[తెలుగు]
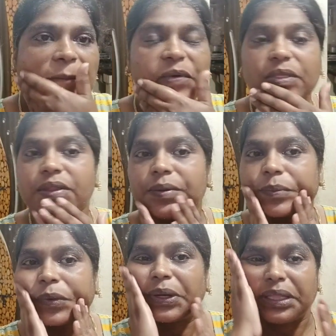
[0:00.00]
మొత్తం
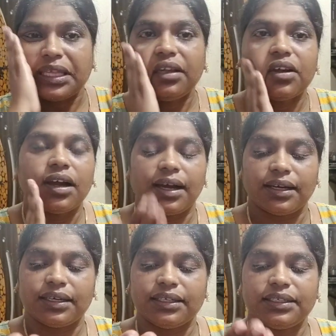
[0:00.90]
పోయింది
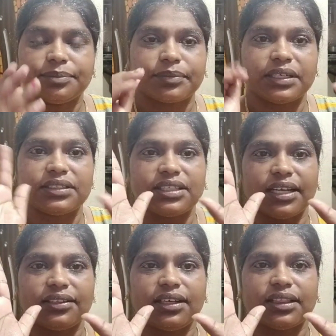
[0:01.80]
ఆల్రెడీ మన
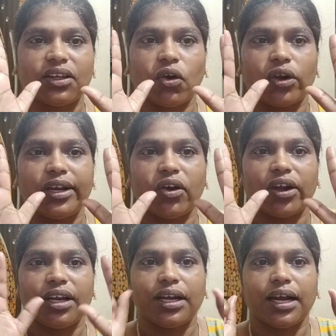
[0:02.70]
చేతులంతా ఆయిల్
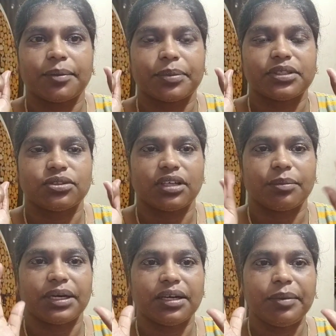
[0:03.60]
ఆయిల్గా అనిపిస్తుంది
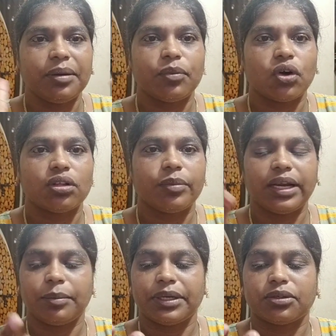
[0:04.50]
అనమాట మనం బాదం
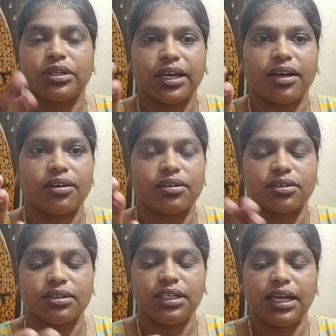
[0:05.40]
ఆయిల్ పెట్టుకుంటే ఎలా
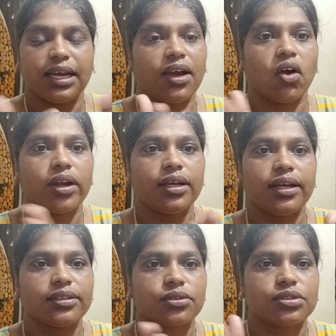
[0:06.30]
ఉంటుంది అలా ఆయిల్
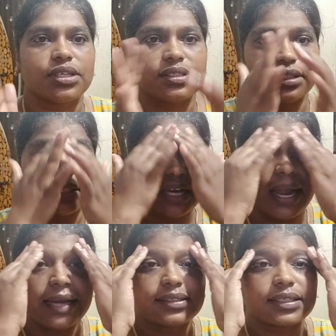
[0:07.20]
నేసి వచ్చేసింది
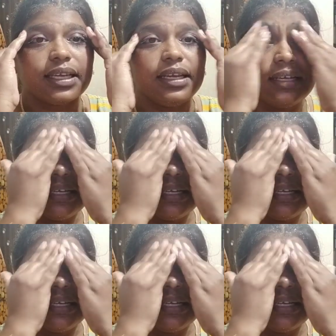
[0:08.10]
హ్యాండ్స్కి